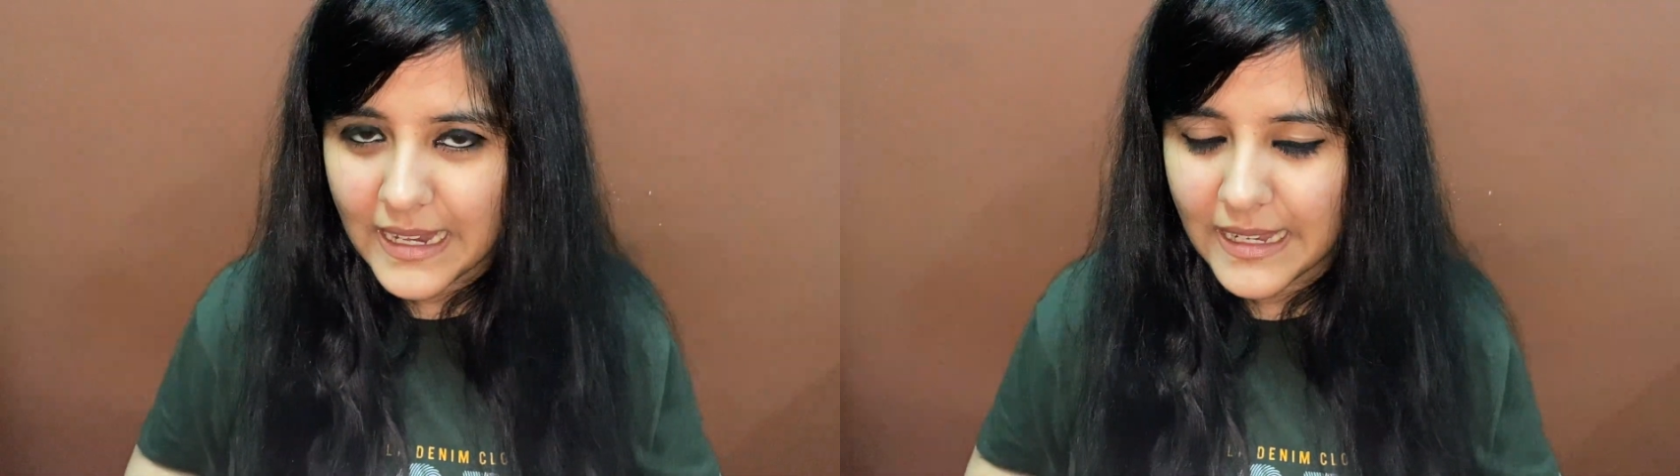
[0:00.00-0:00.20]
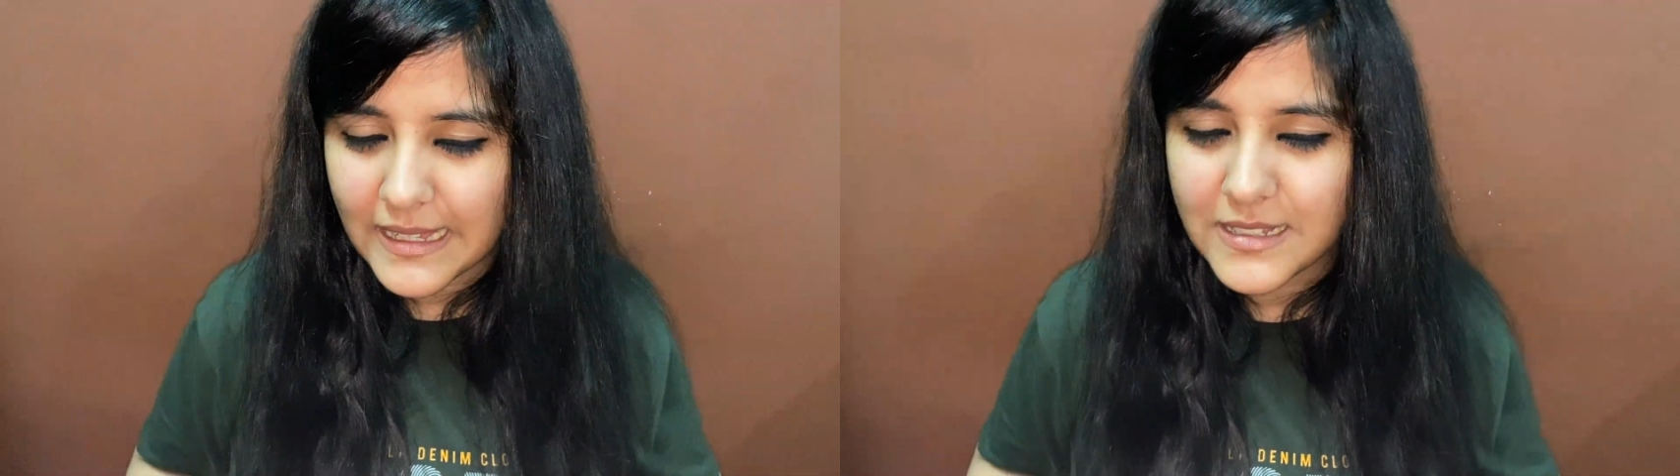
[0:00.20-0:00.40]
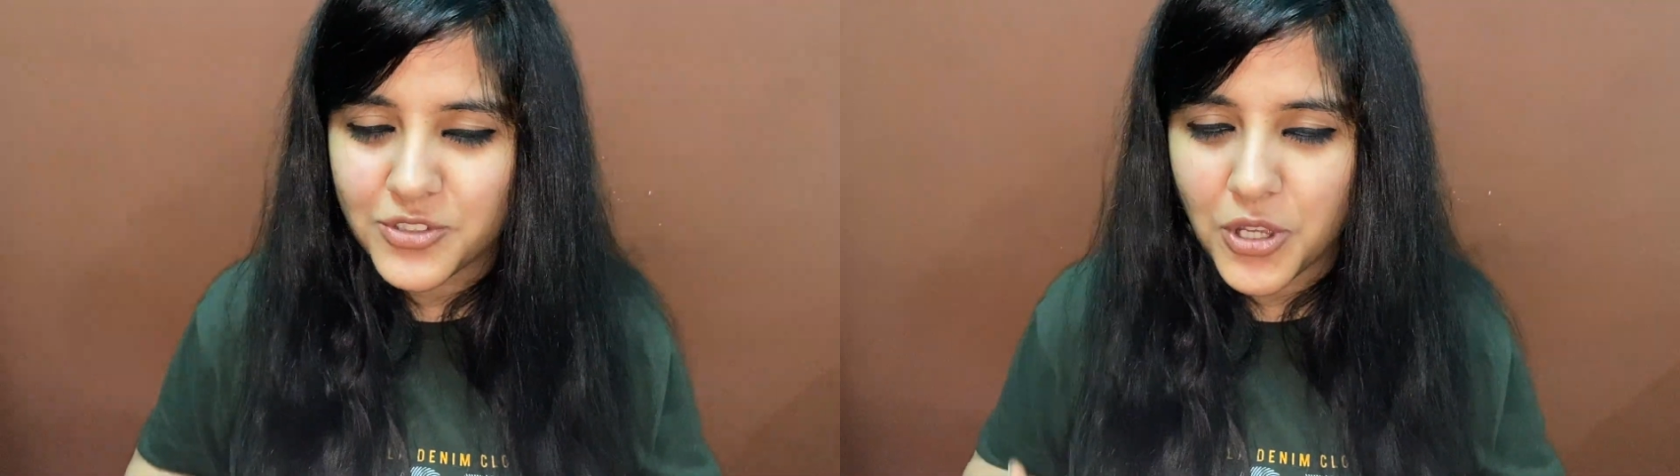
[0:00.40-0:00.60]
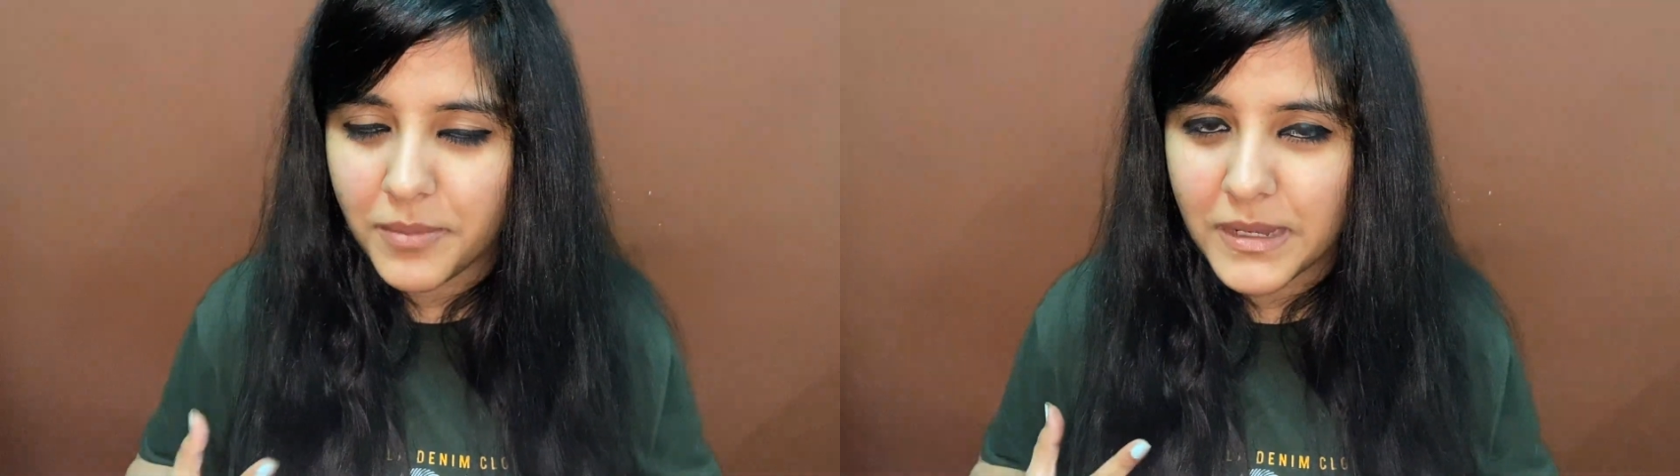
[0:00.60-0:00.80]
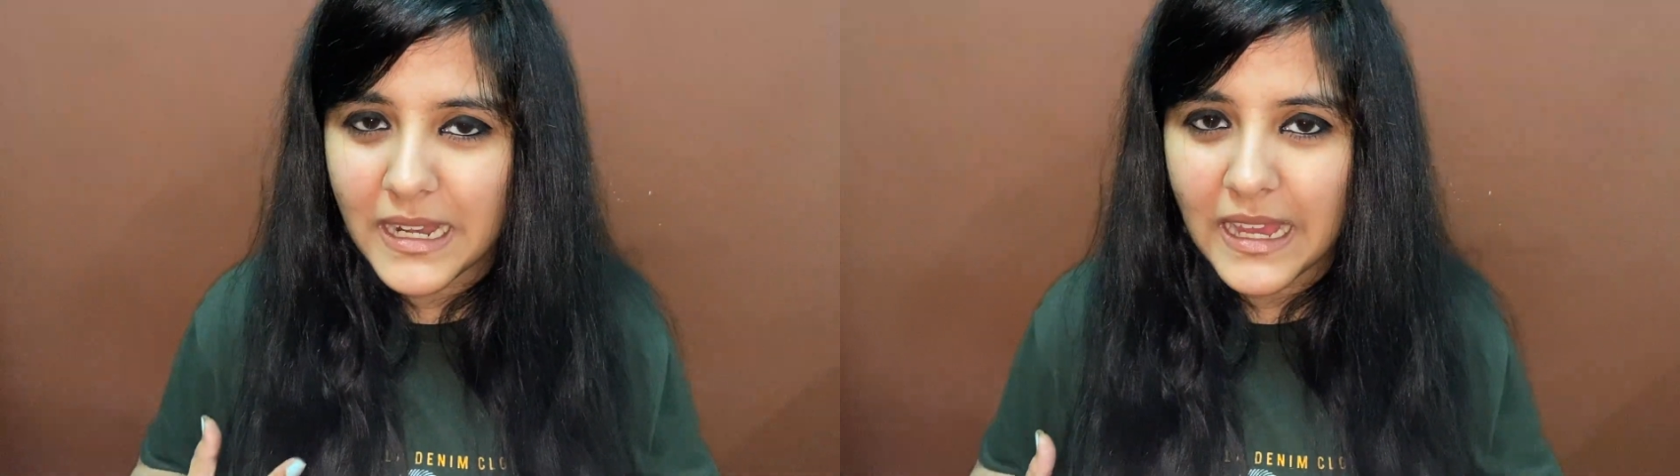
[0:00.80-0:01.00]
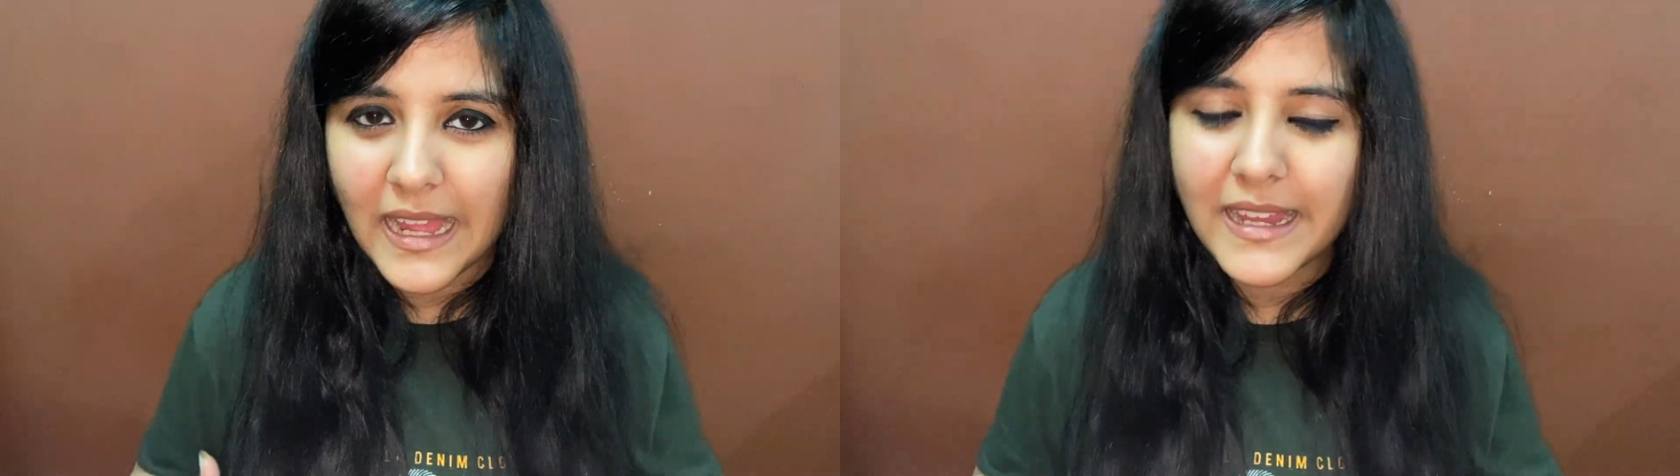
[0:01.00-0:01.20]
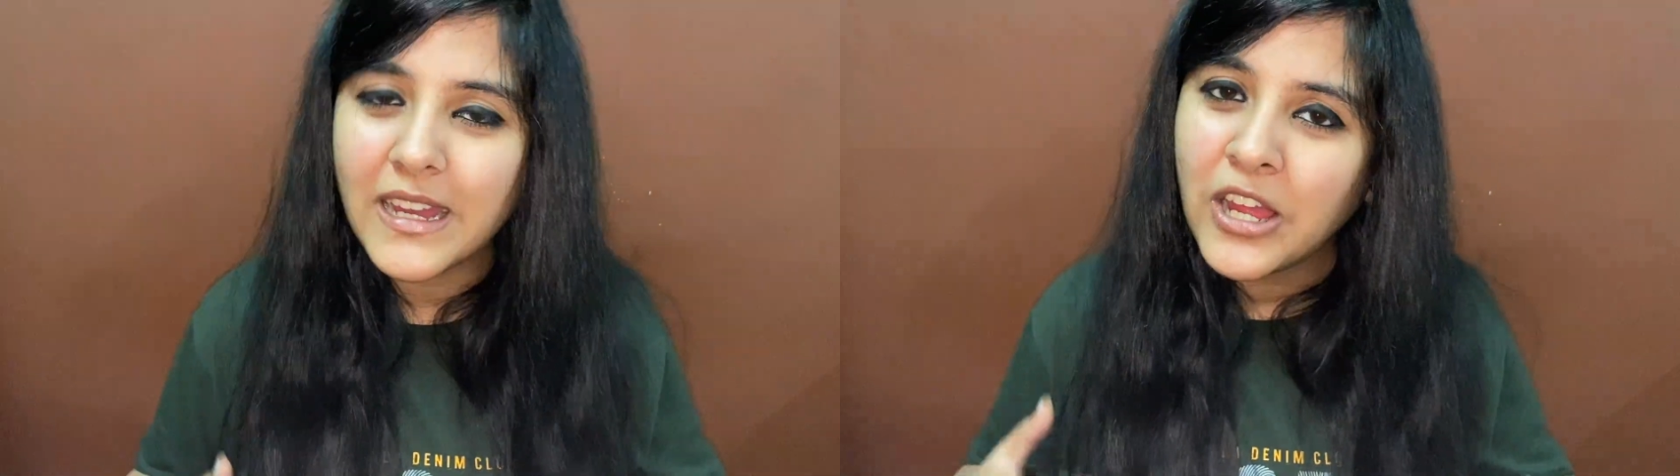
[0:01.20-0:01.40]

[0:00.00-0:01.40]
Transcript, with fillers: लेंगे जो हमने लगाया